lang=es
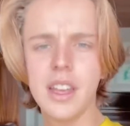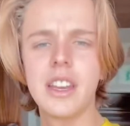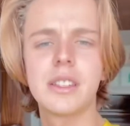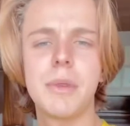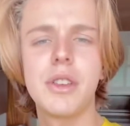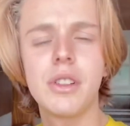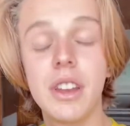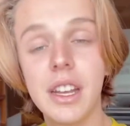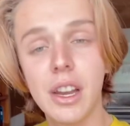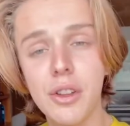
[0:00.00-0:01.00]
en español de
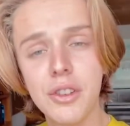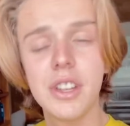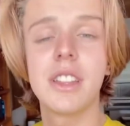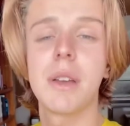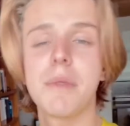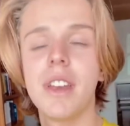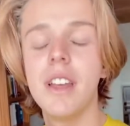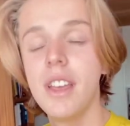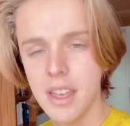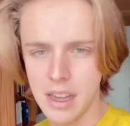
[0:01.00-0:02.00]
Nickelodeon y también
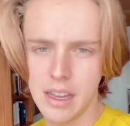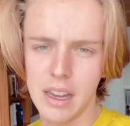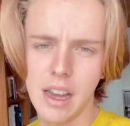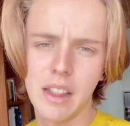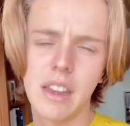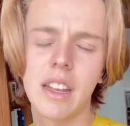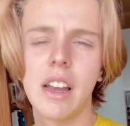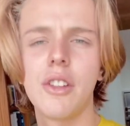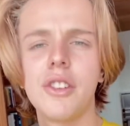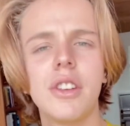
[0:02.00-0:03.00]
en el canal de
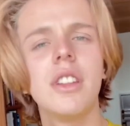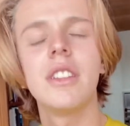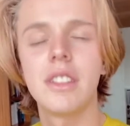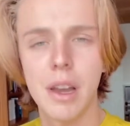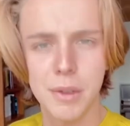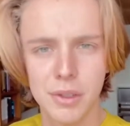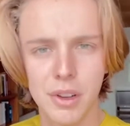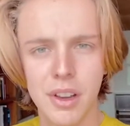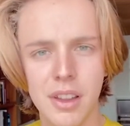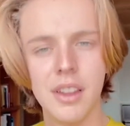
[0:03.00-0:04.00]
Nickelodeon de
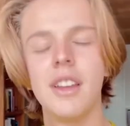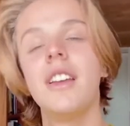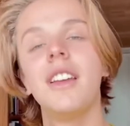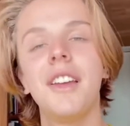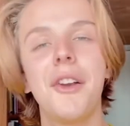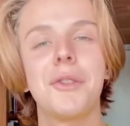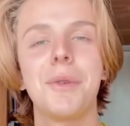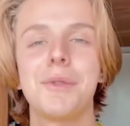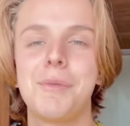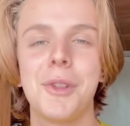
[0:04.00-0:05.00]
televisión. Nos
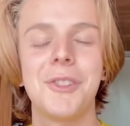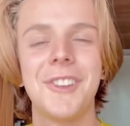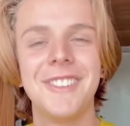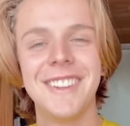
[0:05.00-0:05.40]
vemos pronto.